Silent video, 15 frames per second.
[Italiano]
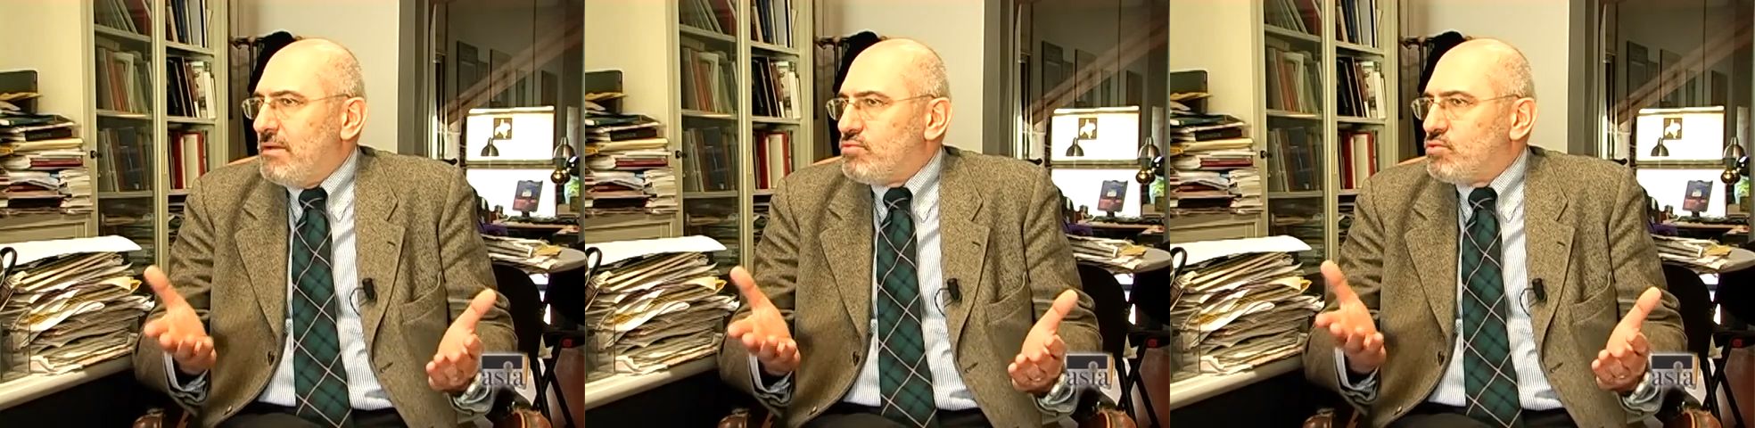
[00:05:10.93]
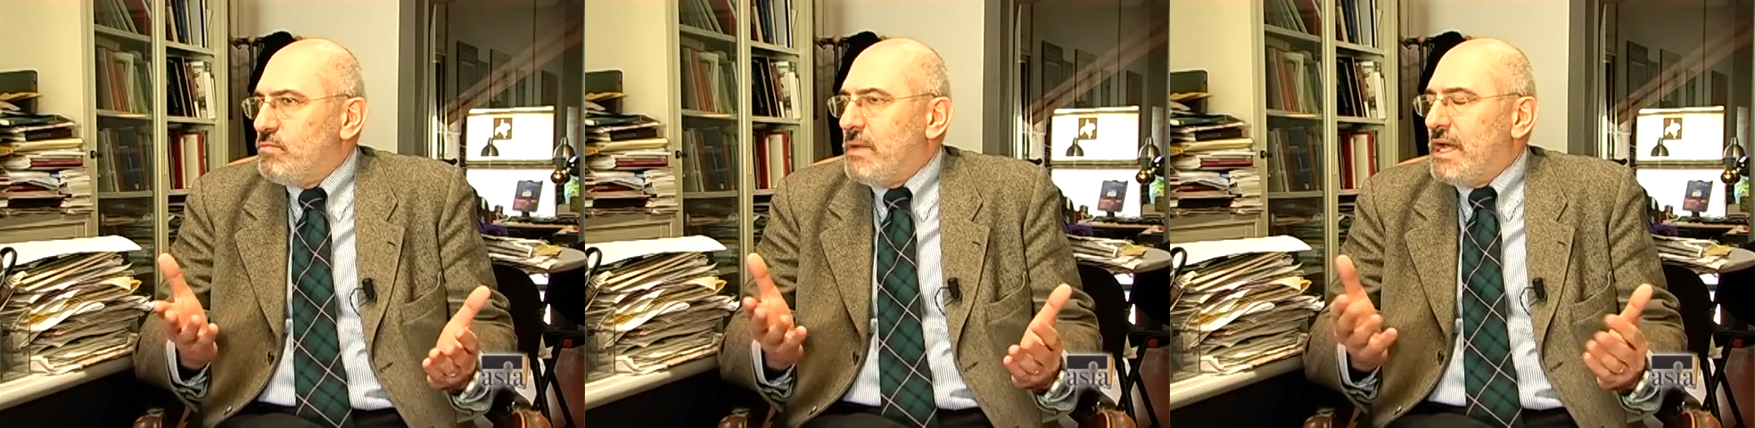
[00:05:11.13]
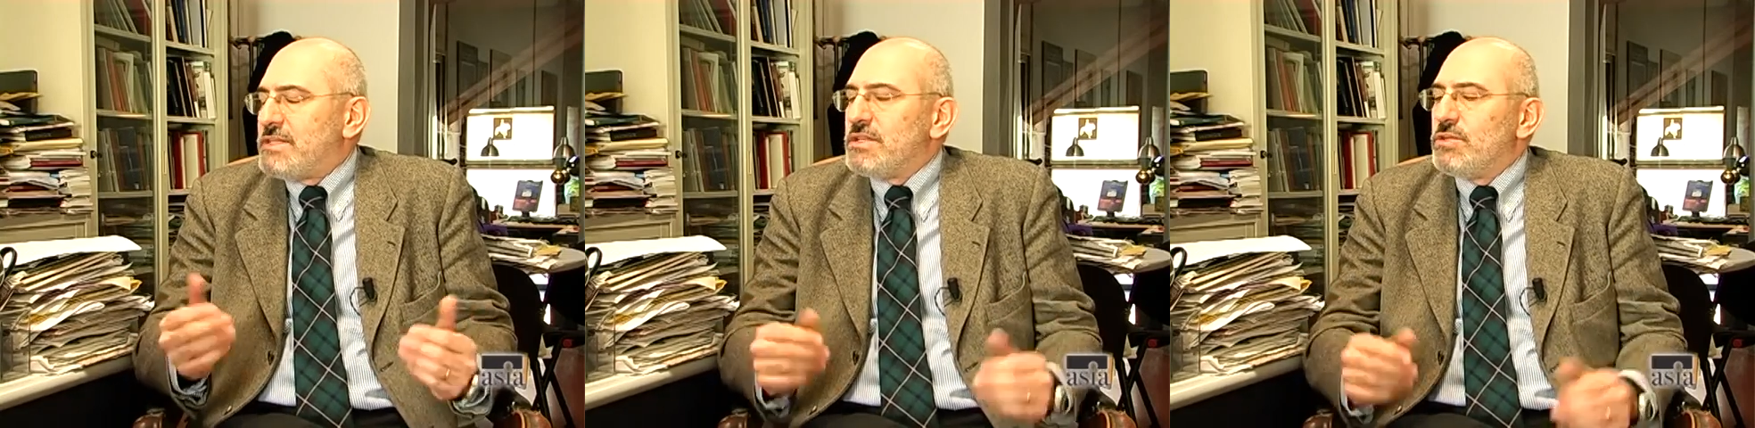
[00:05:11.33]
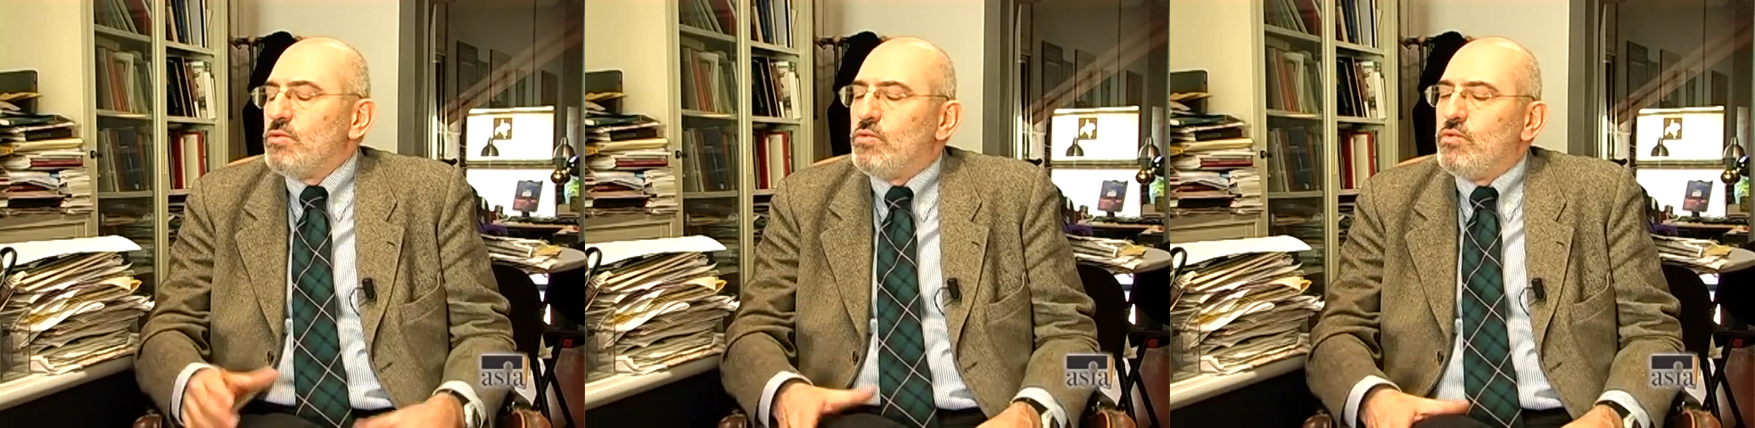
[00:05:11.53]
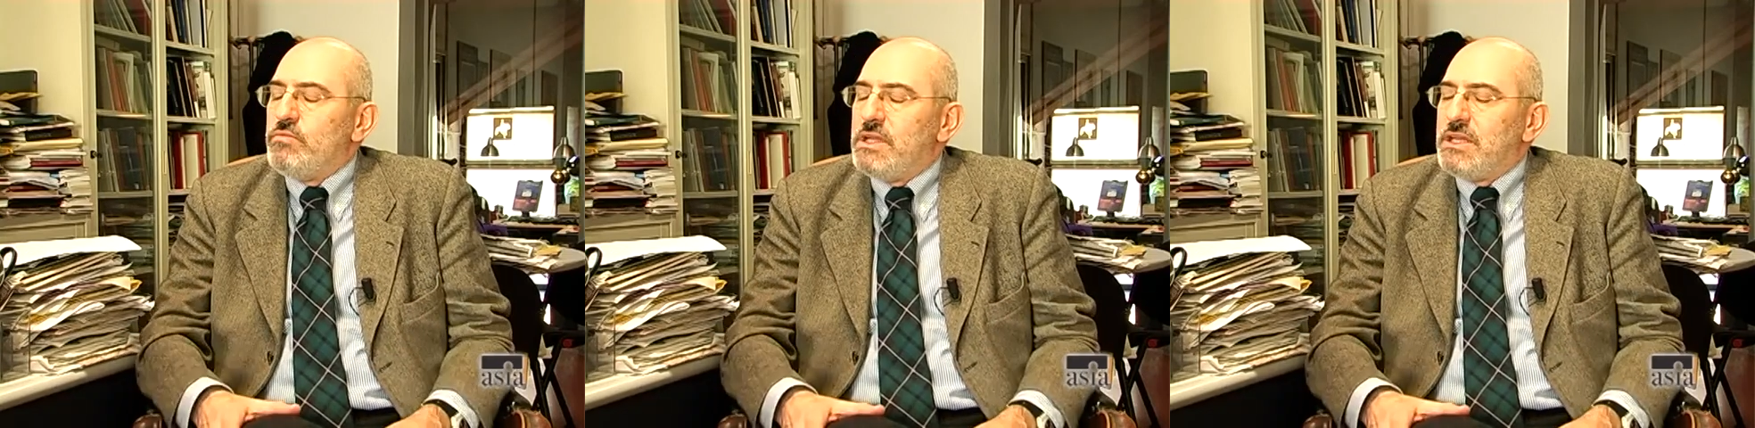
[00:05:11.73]
su base
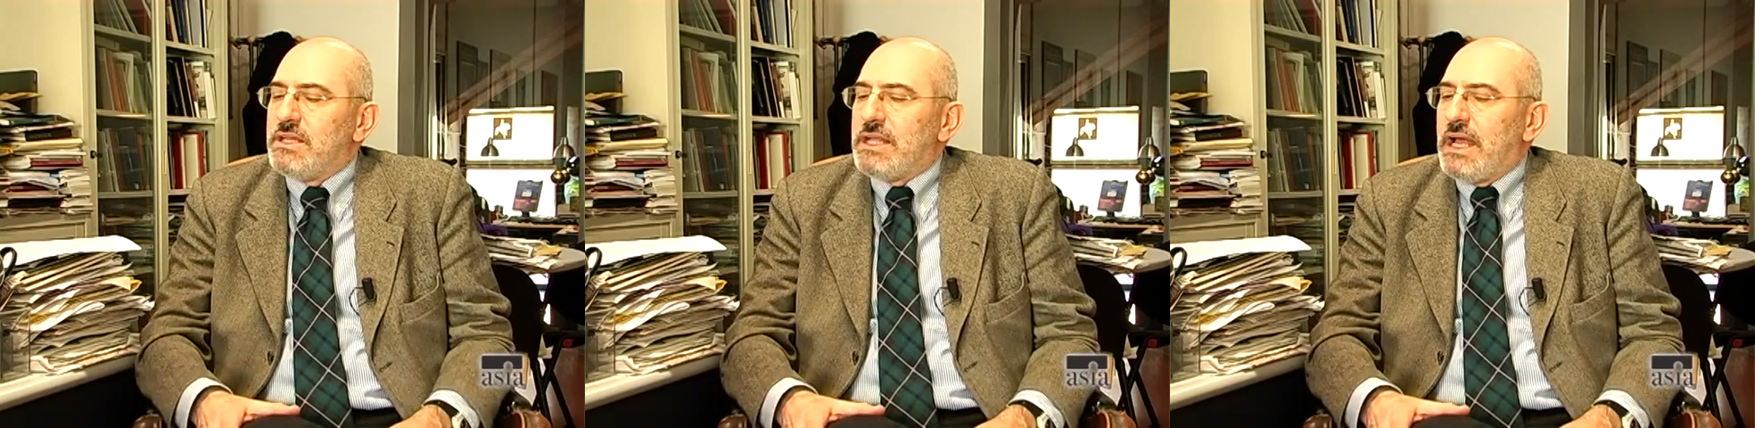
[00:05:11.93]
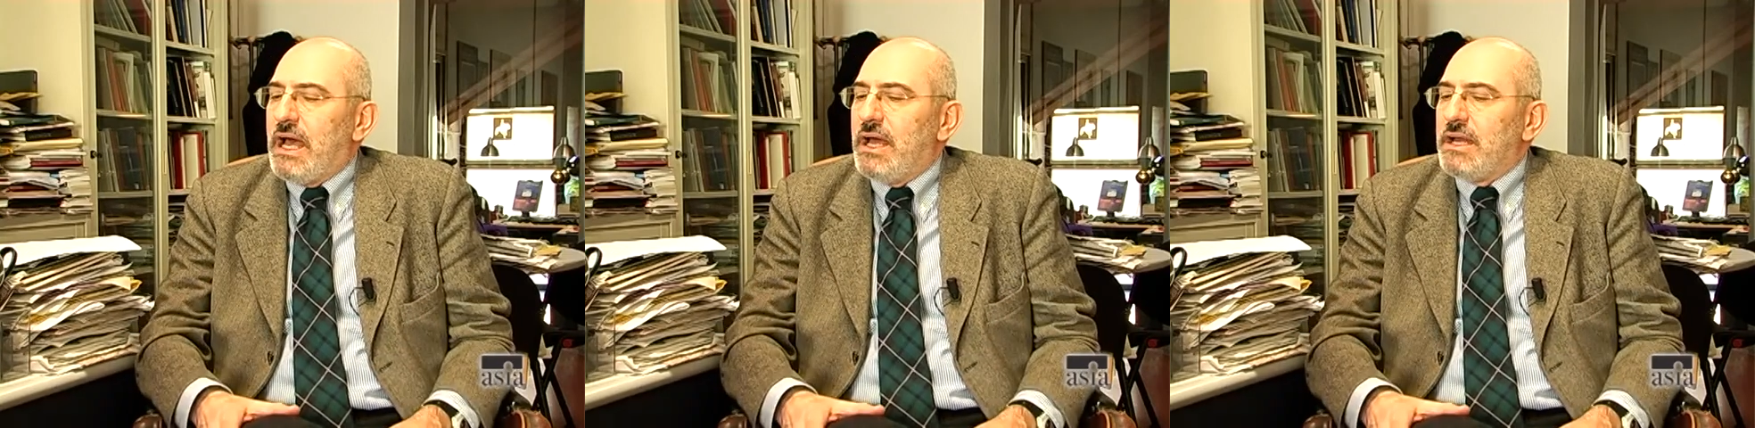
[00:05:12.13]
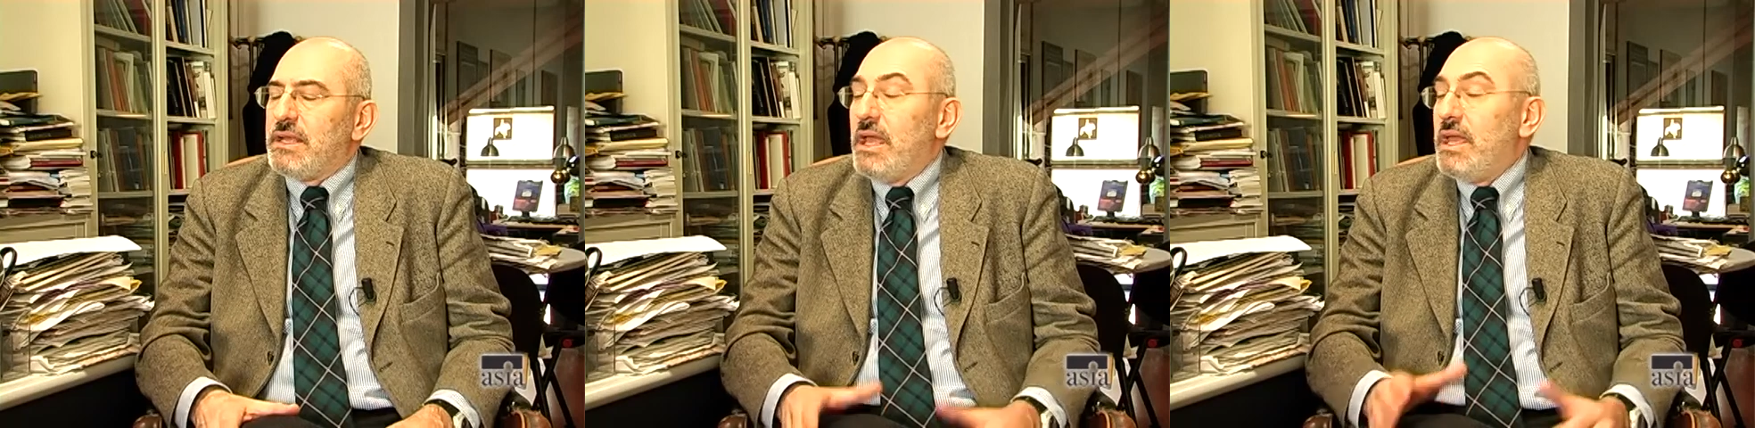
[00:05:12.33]
documentaria